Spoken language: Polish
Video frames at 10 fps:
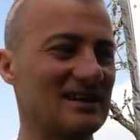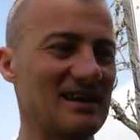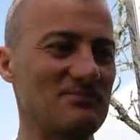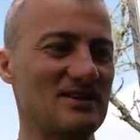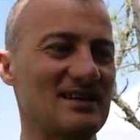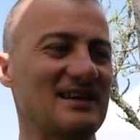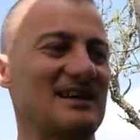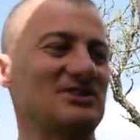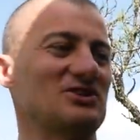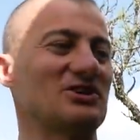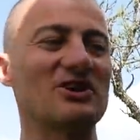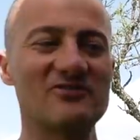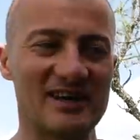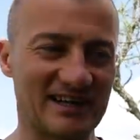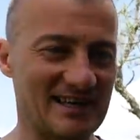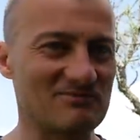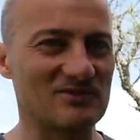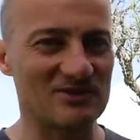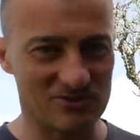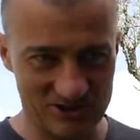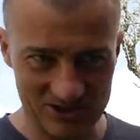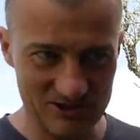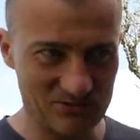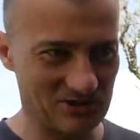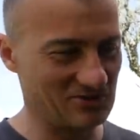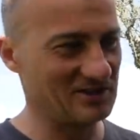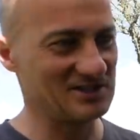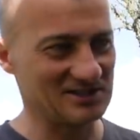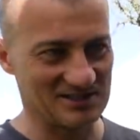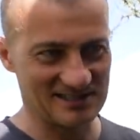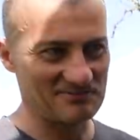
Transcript: Lepiej jechać rowerkiem, to się szybciej dojedzie niż